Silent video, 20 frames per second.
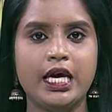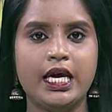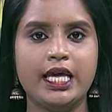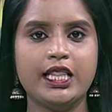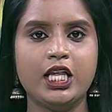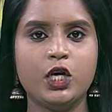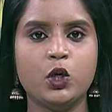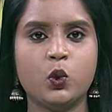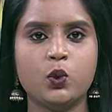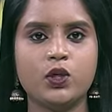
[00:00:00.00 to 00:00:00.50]

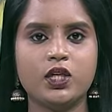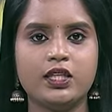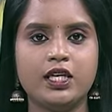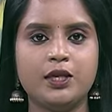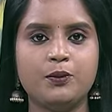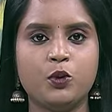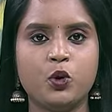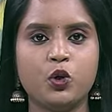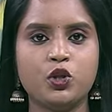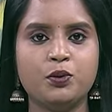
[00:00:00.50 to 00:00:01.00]
இந்த
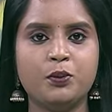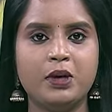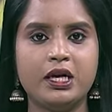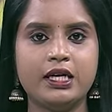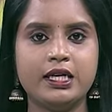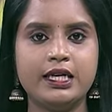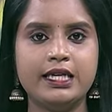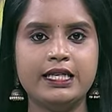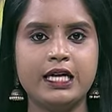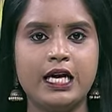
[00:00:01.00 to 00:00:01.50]
கூட்டத்தின் போது
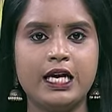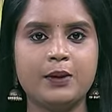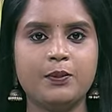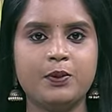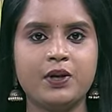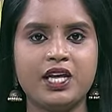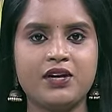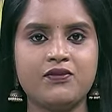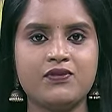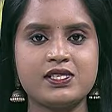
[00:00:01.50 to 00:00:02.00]
மக்களின்
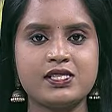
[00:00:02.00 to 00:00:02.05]
அடிப்படை